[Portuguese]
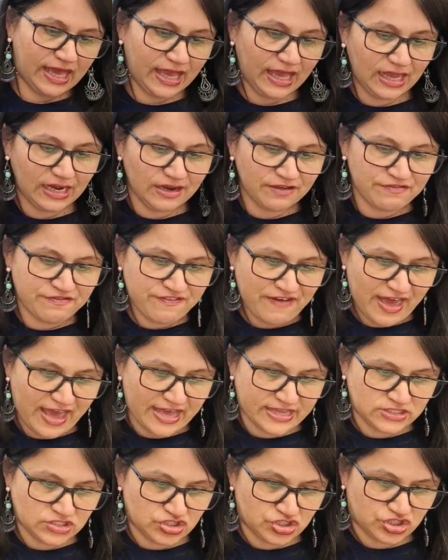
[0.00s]
ele
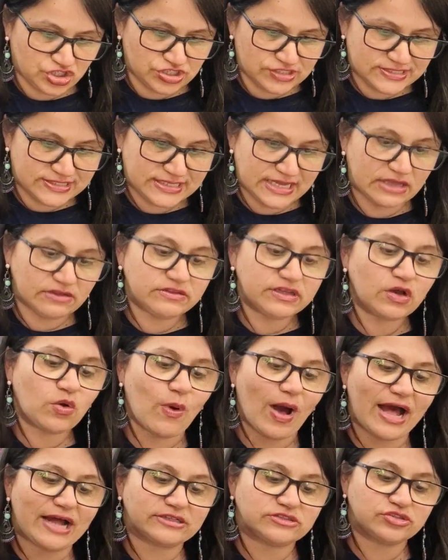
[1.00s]
veste
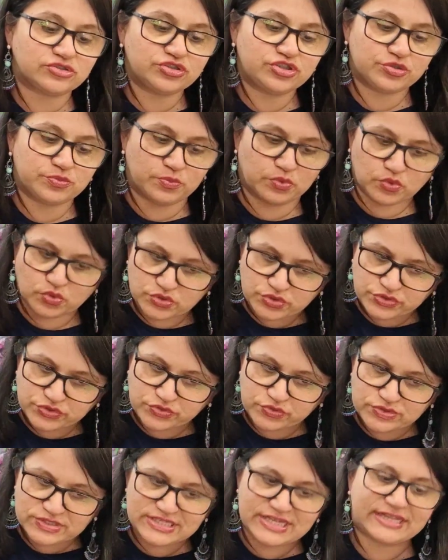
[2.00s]
104 de
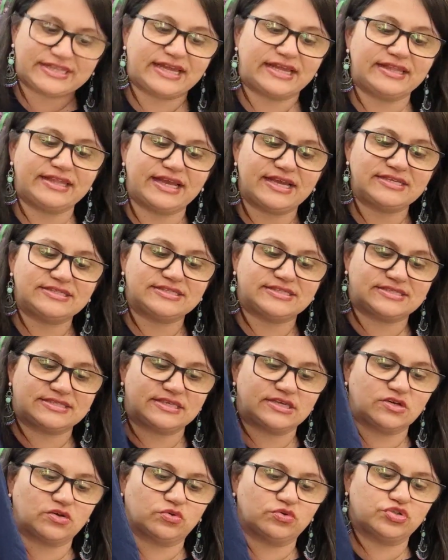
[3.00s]
busto,
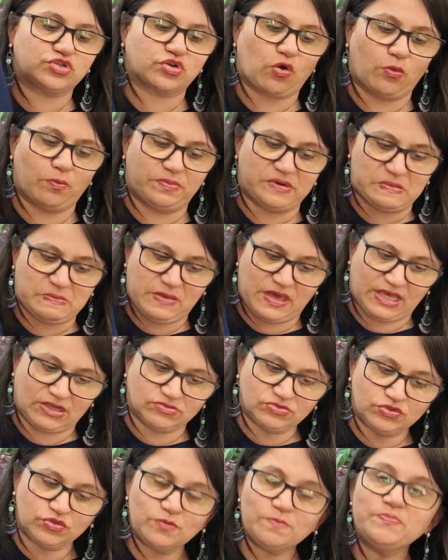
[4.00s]
75 de
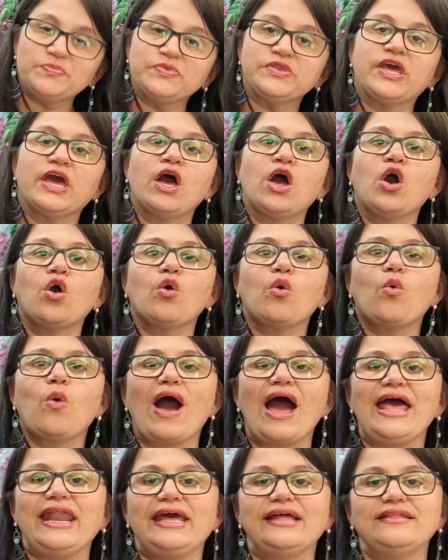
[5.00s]
comprimento,
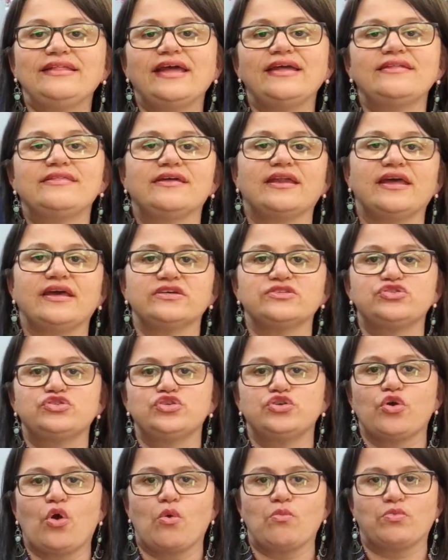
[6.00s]
43
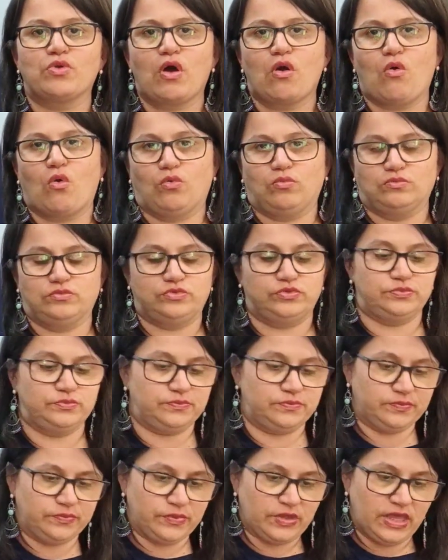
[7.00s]
de ombro a ombro.
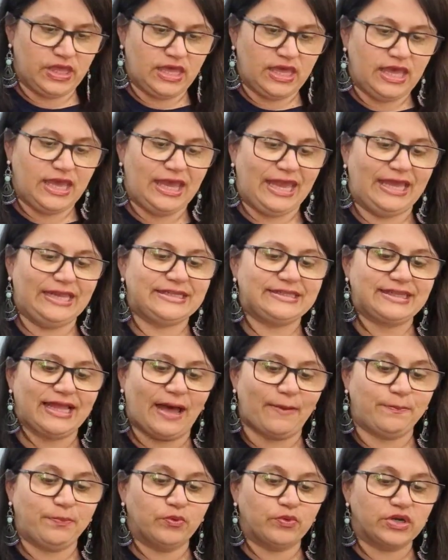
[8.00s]
Ele
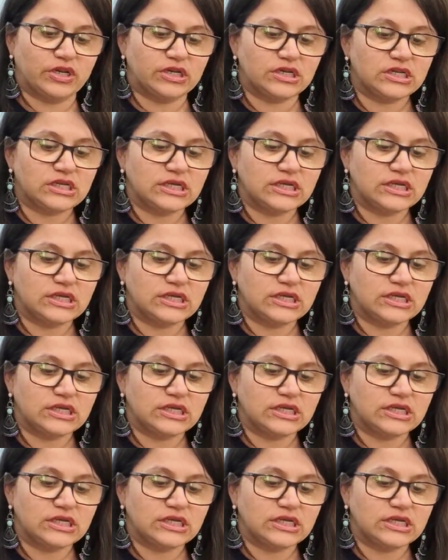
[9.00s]
tá por